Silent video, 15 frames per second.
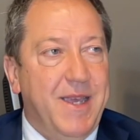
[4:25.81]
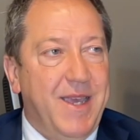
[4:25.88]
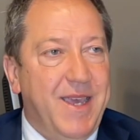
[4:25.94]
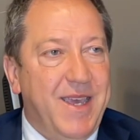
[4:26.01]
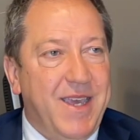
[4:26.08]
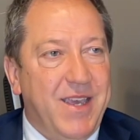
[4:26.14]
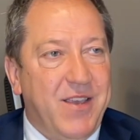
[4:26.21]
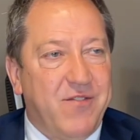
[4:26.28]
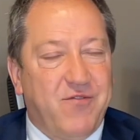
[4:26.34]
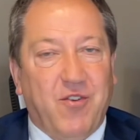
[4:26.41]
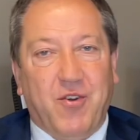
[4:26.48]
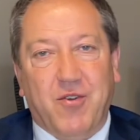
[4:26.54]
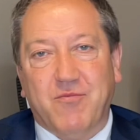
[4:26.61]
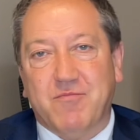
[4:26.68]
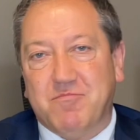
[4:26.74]
eh,
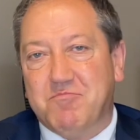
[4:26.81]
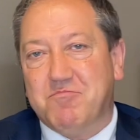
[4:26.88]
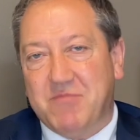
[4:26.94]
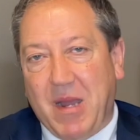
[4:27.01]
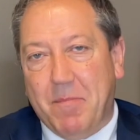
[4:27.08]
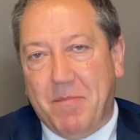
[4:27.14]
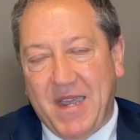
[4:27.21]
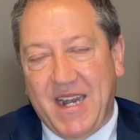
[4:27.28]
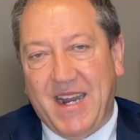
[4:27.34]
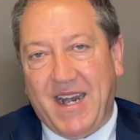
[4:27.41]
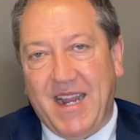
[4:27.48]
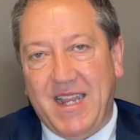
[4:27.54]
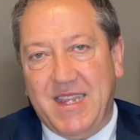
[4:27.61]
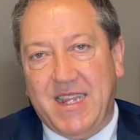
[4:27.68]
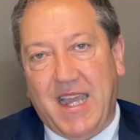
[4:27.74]
sono un, una bella
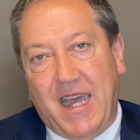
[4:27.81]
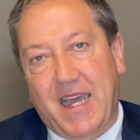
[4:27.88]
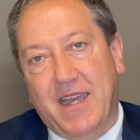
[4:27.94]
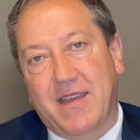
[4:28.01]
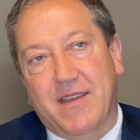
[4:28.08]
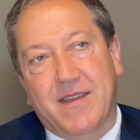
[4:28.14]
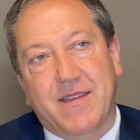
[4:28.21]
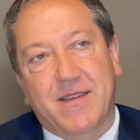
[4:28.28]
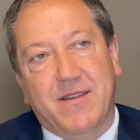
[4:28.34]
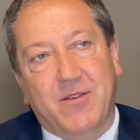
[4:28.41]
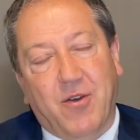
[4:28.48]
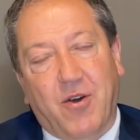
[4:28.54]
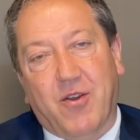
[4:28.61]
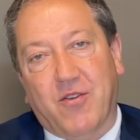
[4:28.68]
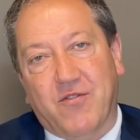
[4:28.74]
realtà, eh,
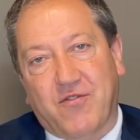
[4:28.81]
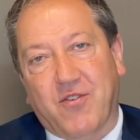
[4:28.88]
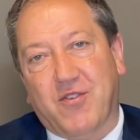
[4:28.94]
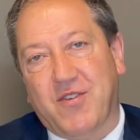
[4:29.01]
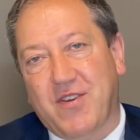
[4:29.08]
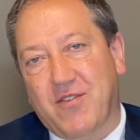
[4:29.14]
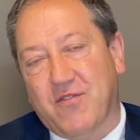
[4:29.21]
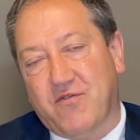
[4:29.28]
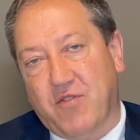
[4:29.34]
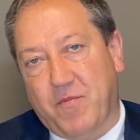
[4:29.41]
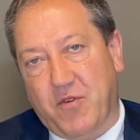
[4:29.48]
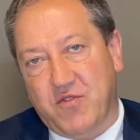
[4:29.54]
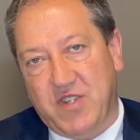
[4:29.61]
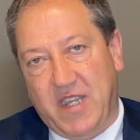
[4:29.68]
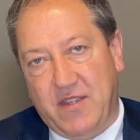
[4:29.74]
loro sono nel nostro
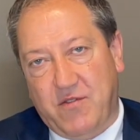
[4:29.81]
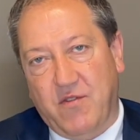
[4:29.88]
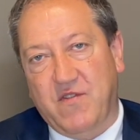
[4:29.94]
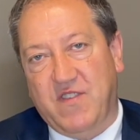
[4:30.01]
progetto.